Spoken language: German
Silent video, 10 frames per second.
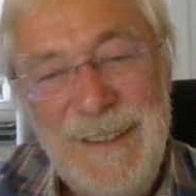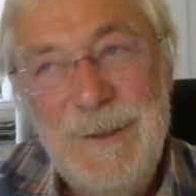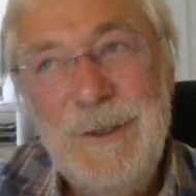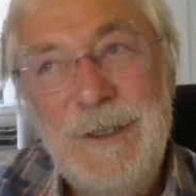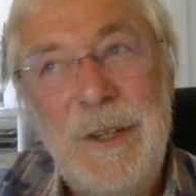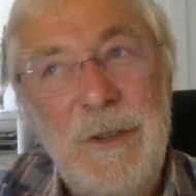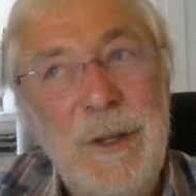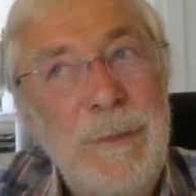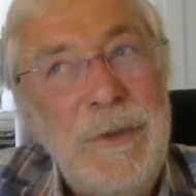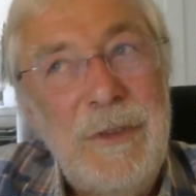Und
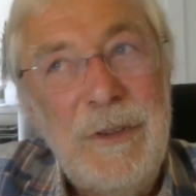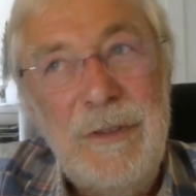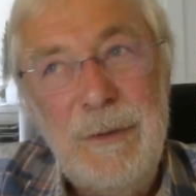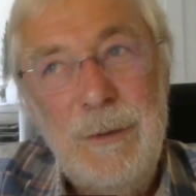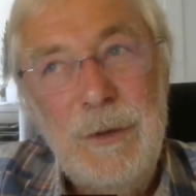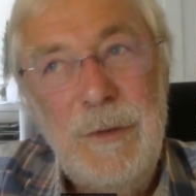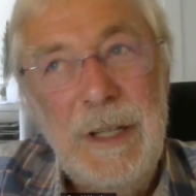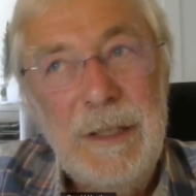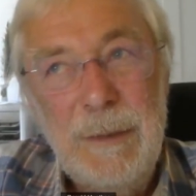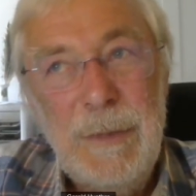deshalb ist es so
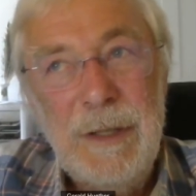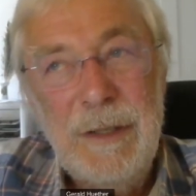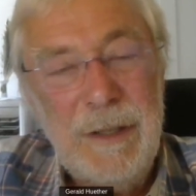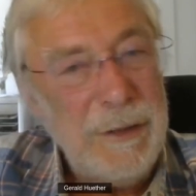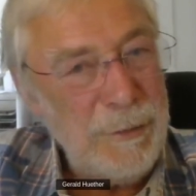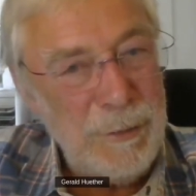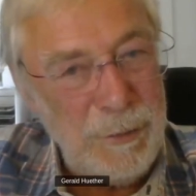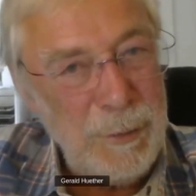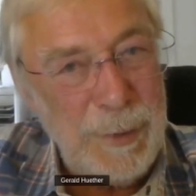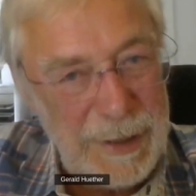schwer, jemanden dazu
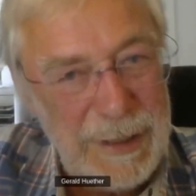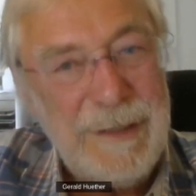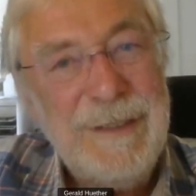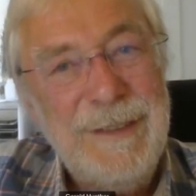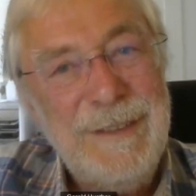zu überreden,